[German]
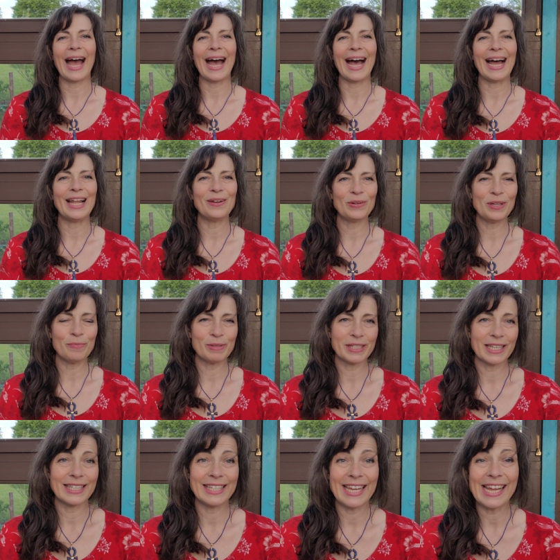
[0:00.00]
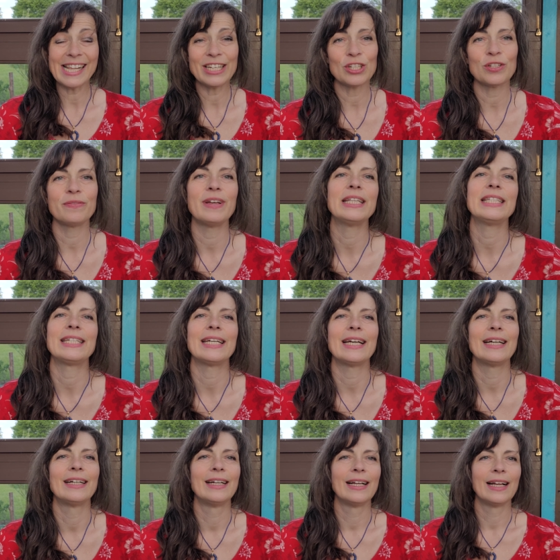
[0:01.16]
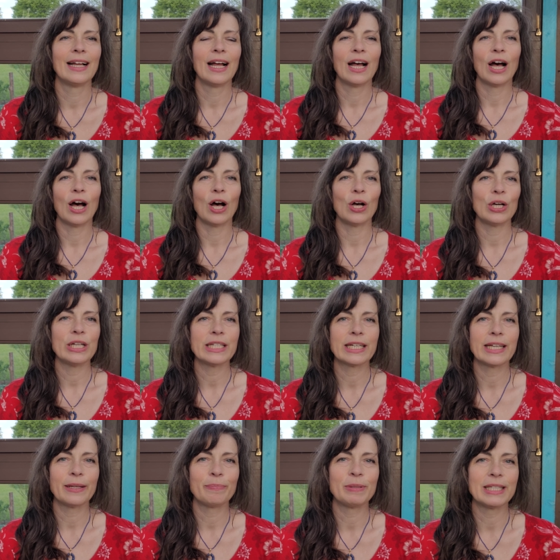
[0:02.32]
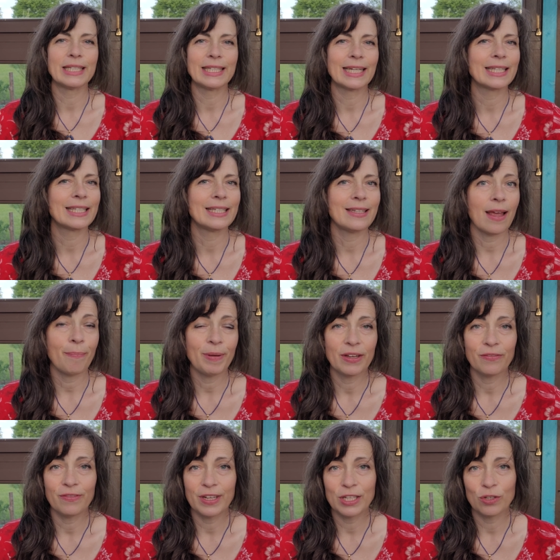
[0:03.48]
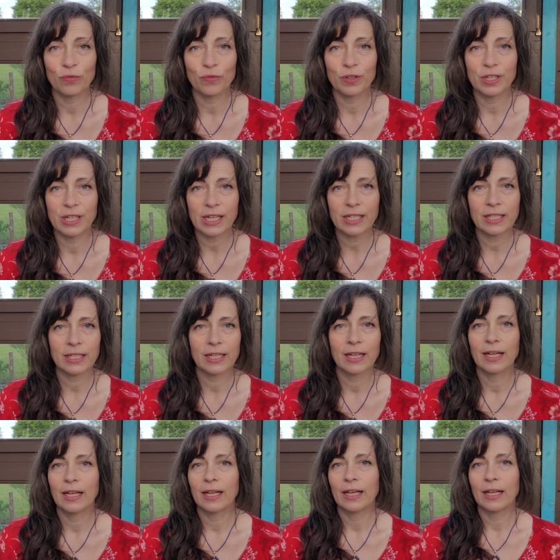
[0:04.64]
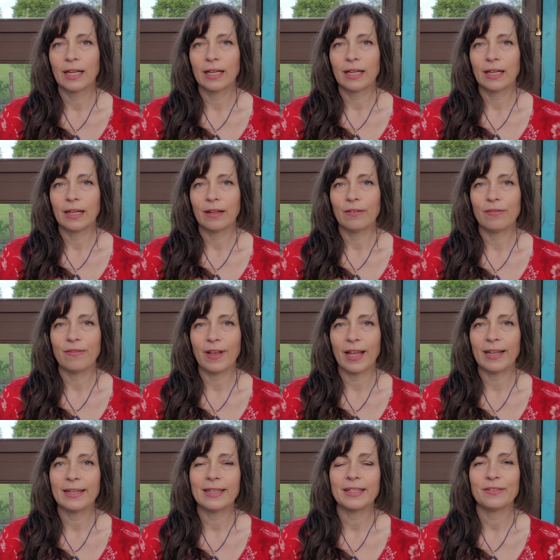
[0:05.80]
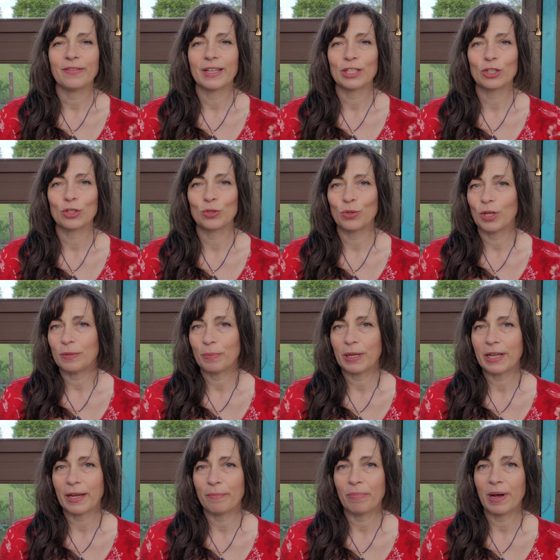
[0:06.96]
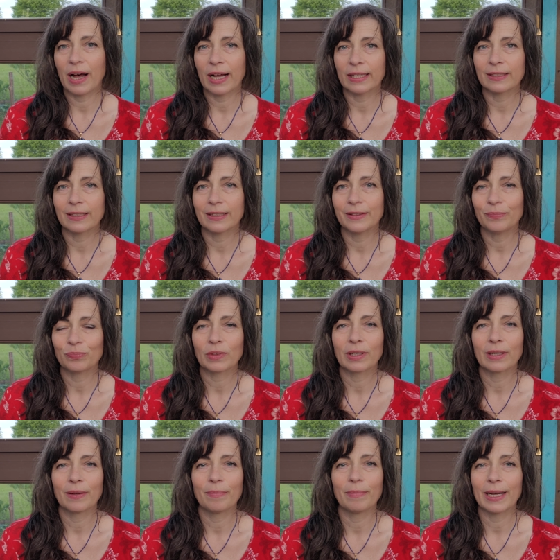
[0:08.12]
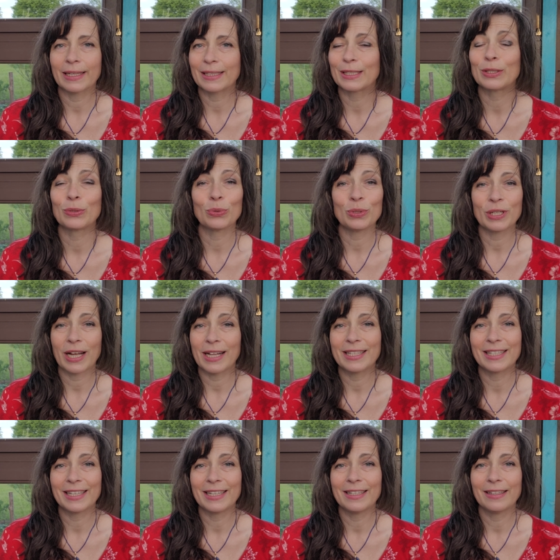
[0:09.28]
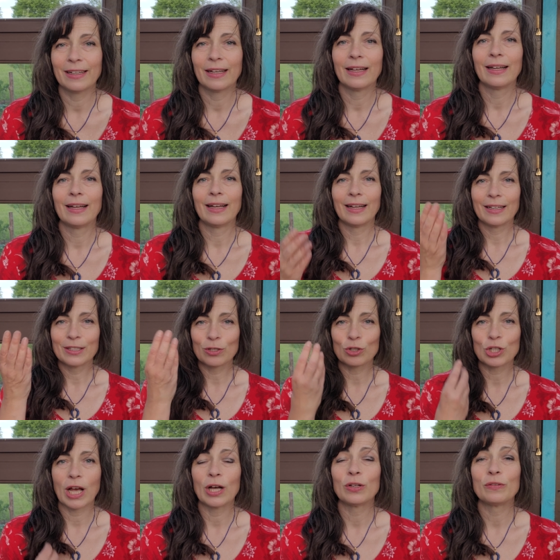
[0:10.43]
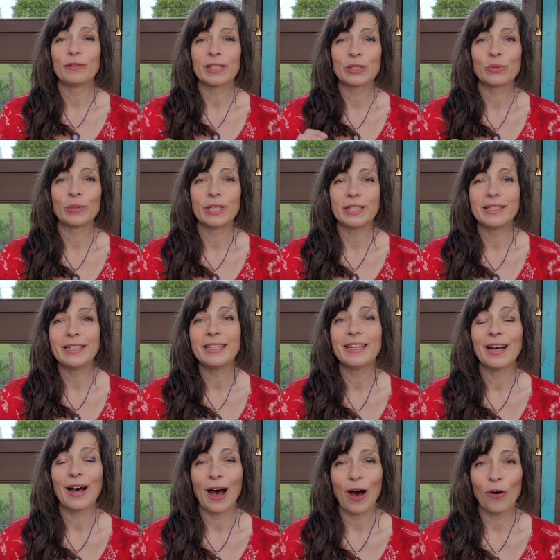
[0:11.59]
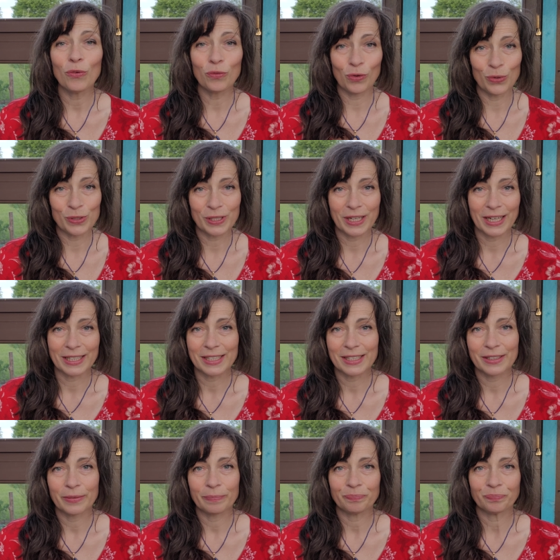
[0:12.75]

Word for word: Hallo liebste Seelenschwester, heute gibt es das Tapping-Video für dich. Wenn dich was stört bei deinem Partner, macht es total Sinn zu schauen, was du in dir auflösen kannst.